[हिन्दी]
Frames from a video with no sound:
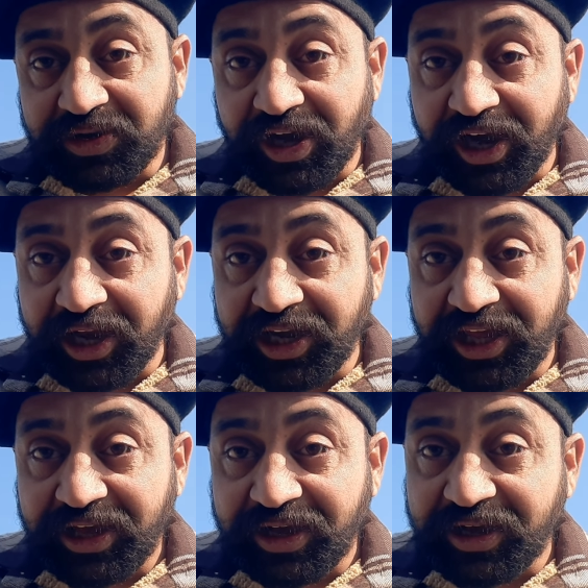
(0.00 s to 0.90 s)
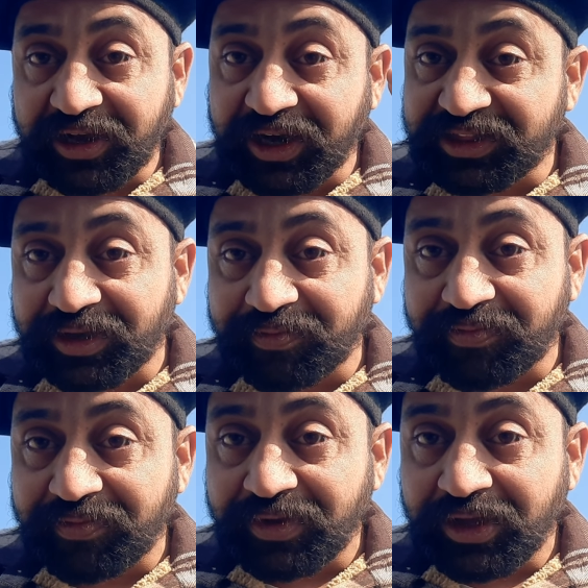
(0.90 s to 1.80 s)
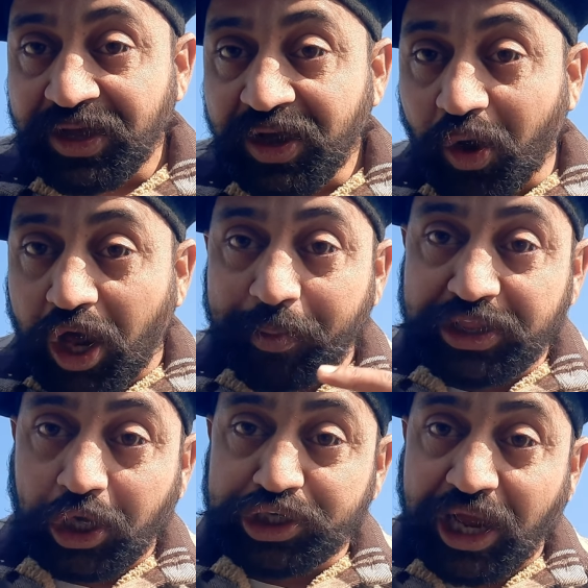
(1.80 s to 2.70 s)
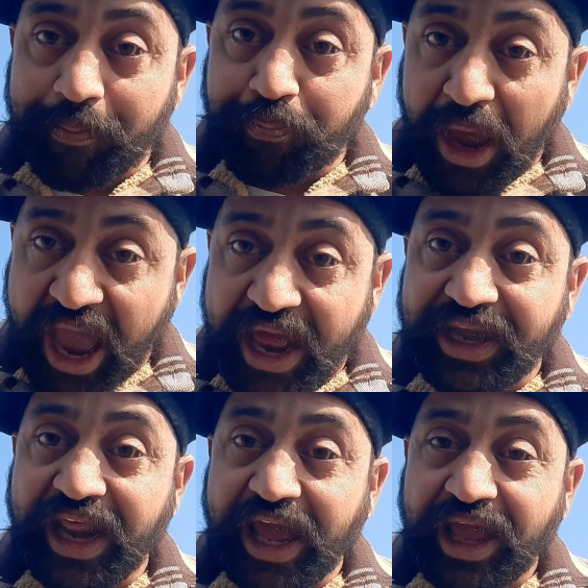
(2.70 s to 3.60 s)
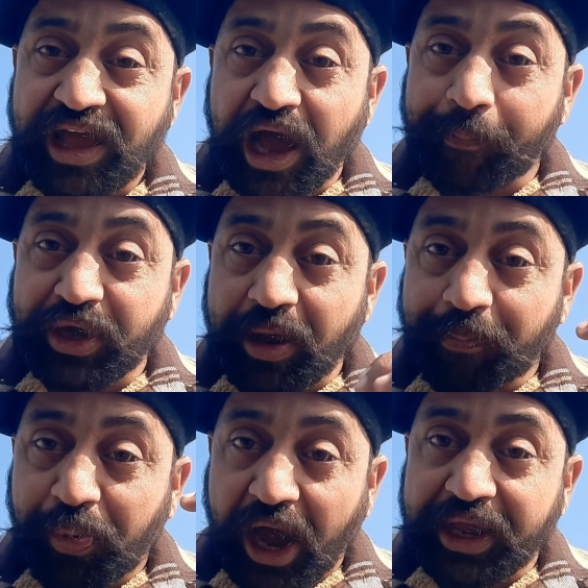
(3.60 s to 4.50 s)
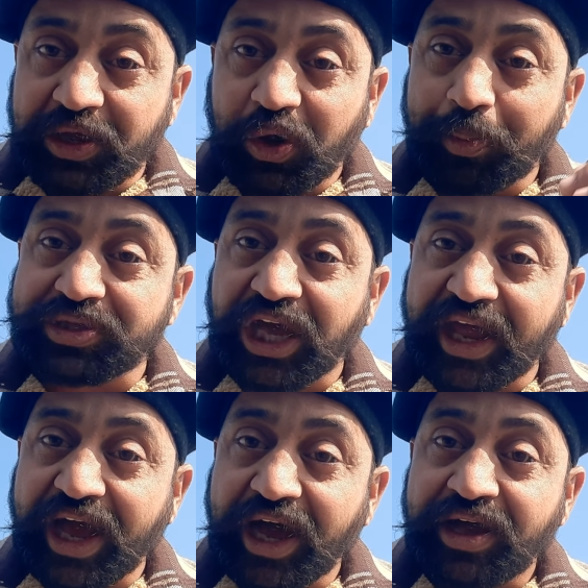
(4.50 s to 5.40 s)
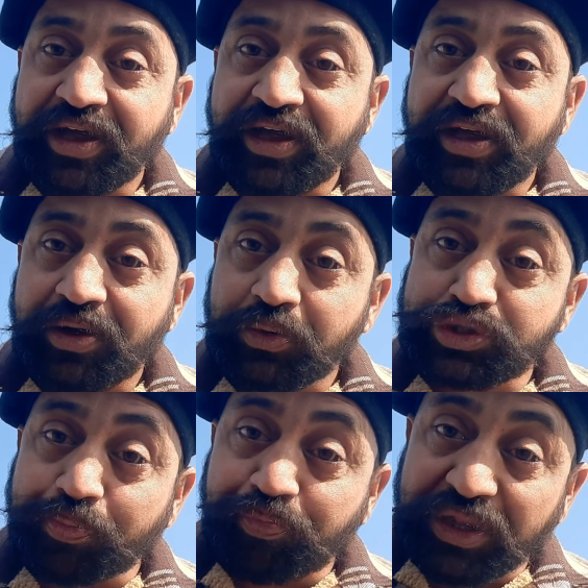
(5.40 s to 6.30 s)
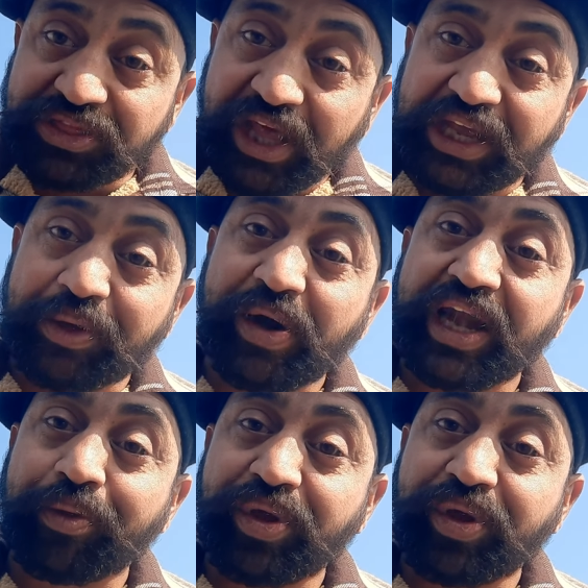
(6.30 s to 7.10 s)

कहानी खत्म पर मित्रों जब बहन ने अपने भाई को बताया उस बंदे के बारे